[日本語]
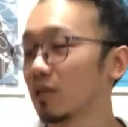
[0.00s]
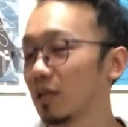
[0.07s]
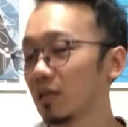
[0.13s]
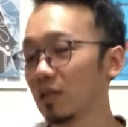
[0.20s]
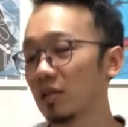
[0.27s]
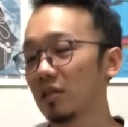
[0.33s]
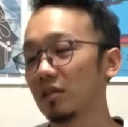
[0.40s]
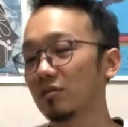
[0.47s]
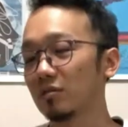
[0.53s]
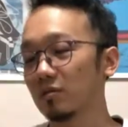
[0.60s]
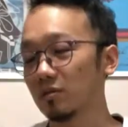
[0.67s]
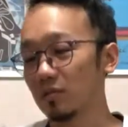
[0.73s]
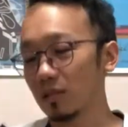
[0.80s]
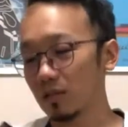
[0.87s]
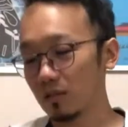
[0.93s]
いリンナーレ
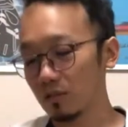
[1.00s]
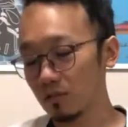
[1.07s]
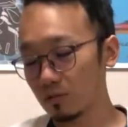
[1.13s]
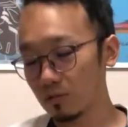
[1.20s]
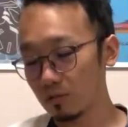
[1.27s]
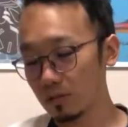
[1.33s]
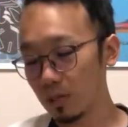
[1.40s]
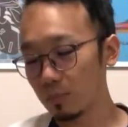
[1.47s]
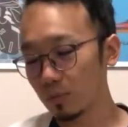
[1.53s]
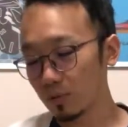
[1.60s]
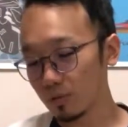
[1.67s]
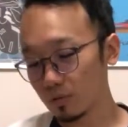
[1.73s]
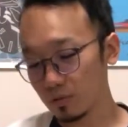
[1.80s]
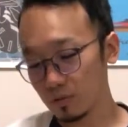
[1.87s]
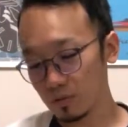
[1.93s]
の、えっと、全
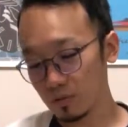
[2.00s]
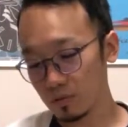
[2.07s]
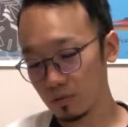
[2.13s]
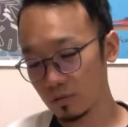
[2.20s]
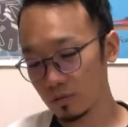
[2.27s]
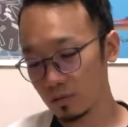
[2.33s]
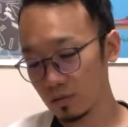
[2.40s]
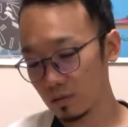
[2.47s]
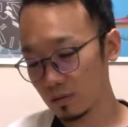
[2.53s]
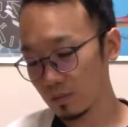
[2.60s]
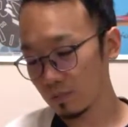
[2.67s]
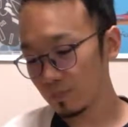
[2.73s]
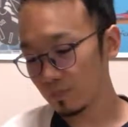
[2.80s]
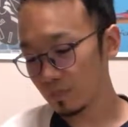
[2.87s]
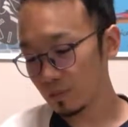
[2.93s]
部全
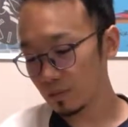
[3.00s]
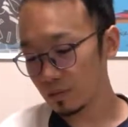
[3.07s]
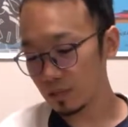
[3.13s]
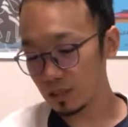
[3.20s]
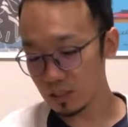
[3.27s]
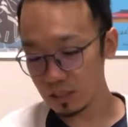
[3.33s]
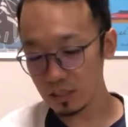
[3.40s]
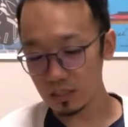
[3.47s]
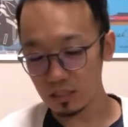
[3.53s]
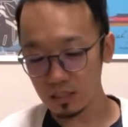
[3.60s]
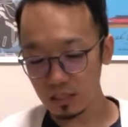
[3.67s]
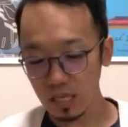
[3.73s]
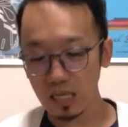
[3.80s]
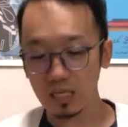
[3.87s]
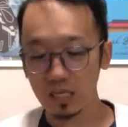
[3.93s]
部見られる1日
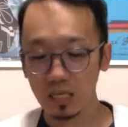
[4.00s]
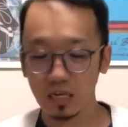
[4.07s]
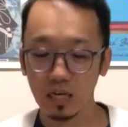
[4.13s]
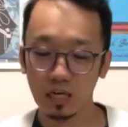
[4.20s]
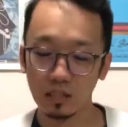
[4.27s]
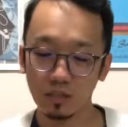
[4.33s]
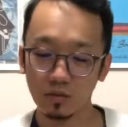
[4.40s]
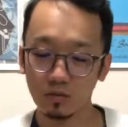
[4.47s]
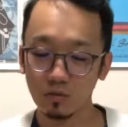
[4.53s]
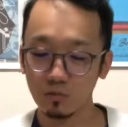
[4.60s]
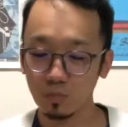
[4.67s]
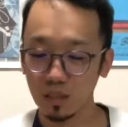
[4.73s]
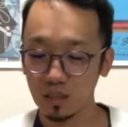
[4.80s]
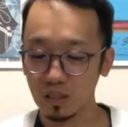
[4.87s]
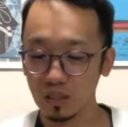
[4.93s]
で全会場を
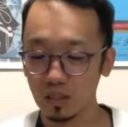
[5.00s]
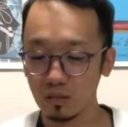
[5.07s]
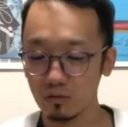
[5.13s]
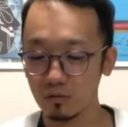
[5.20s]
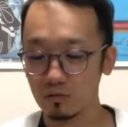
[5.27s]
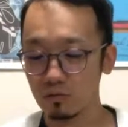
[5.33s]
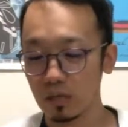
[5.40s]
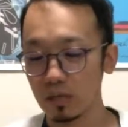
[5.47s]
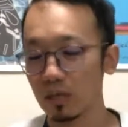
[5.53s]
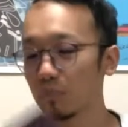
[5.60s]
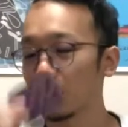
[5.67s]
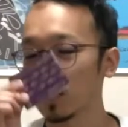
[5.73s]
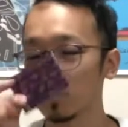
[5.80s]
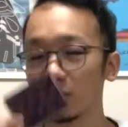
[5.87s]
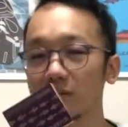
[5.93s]
見に行ける
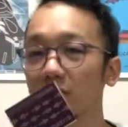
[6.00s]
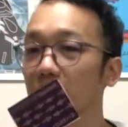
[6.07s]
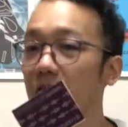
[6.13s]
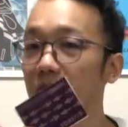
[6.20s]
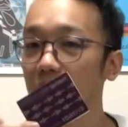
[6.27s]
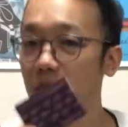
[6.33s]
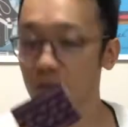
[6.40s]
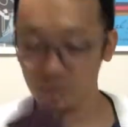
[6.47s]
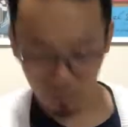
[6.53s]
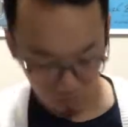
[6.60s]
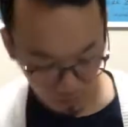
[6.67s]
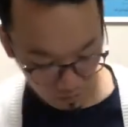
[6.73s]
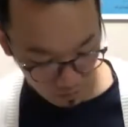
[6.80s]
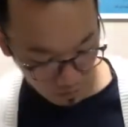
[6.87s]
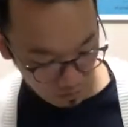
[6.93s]
ワンデーパスで
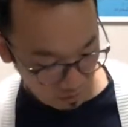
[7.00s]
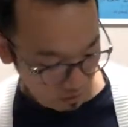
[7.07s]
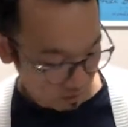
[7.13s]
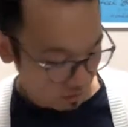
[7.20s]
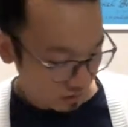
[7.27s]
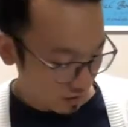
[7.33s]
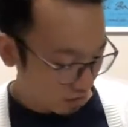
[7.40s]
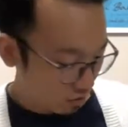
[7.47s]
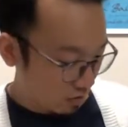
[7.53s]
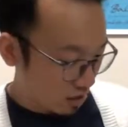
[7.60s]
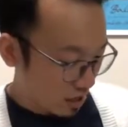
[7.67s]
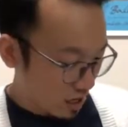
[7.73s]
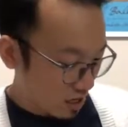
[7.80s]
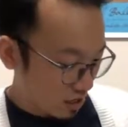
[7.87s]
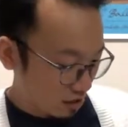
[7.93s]
すでこれ
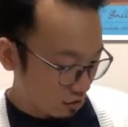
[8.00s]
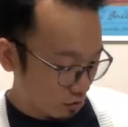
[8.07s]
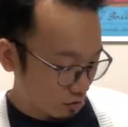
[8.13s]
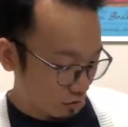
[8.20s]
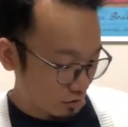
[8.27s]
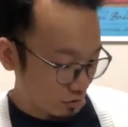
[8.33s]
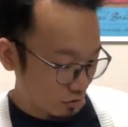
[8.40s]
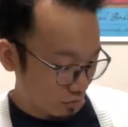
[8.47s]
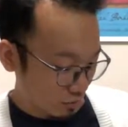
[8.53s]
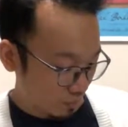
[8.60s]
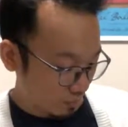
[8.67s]
がえっと